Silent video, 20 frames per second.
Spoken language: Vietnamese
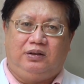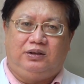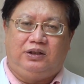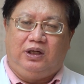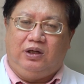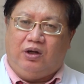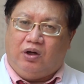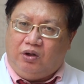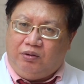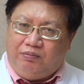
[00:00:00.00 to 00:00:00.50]

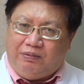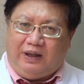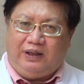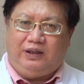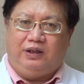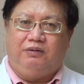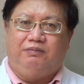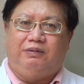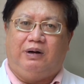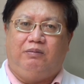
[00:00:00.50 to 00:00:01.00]
xin lỗi, phải
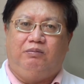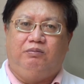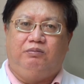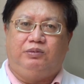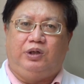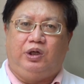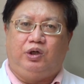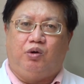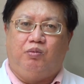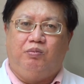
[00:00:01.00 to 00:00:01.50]
tử vong
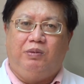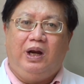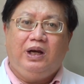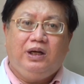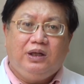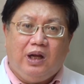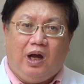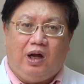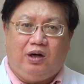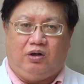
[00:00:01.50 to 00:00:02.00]
thì cũng
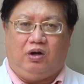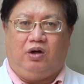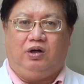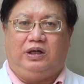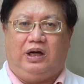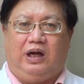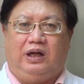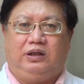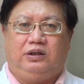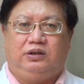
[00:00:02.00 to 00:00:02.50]
ít hơn rõ
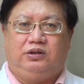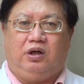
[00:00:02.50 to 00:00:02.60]
rệt